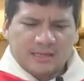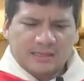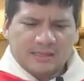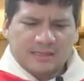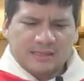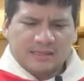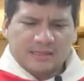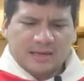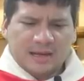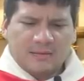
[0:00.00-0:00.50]

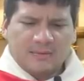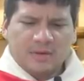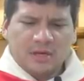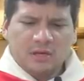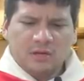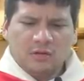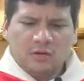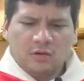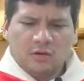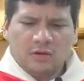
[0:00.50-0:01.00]

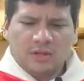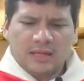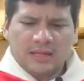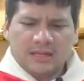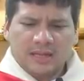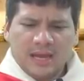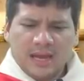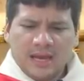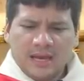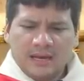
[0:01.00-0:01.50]
Sabido
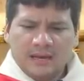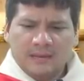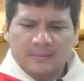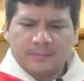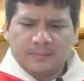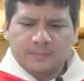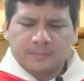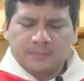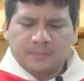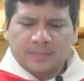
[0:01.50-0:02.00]
Daniel,
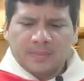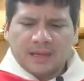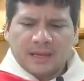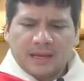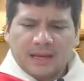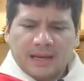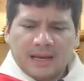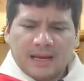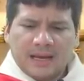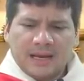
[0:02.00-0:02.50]

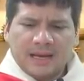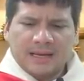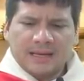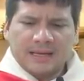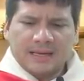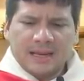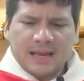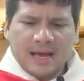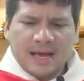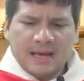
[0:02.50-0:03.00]

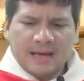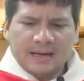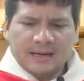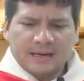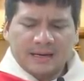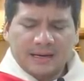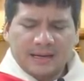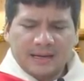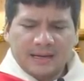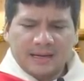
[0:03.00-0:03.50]

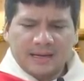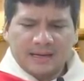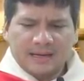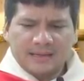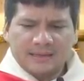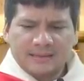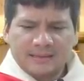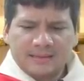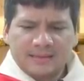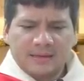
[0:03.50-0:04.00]
Aguilar
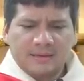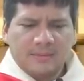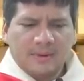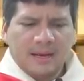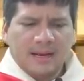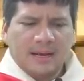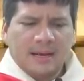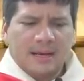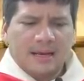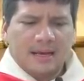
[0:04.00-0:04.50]

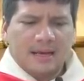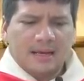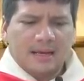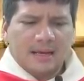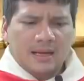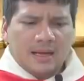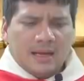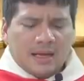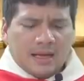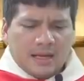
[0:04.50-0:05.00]
Esquivela
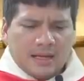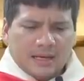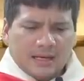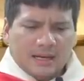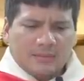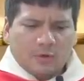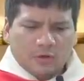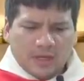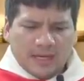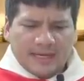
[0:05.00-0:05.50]
y
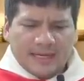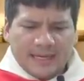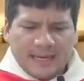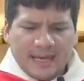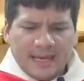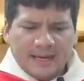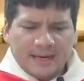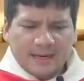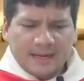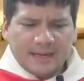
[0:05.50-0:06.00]
Ramón
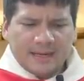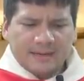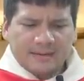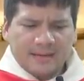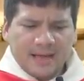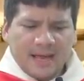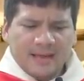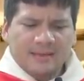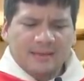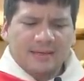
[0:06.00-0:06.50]
Aguilar
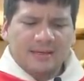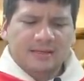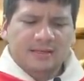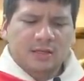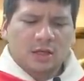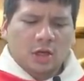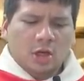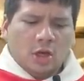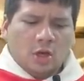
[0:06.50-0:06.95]
Hernández,